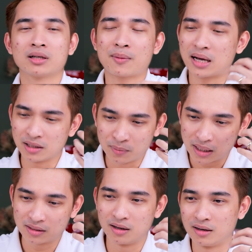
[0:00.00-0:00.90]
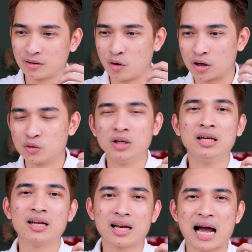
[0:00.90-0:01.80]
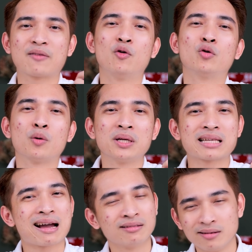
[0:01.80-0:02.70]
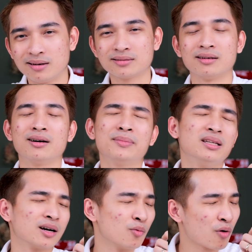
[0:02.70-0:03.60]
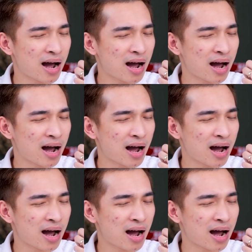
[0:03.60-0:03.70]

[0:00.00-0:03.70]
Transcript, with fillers: Các bạn đừng bao giờ có cái suy nghĩ đến là iPhone nó mới sang nữa. Trời ơi bây giờ không có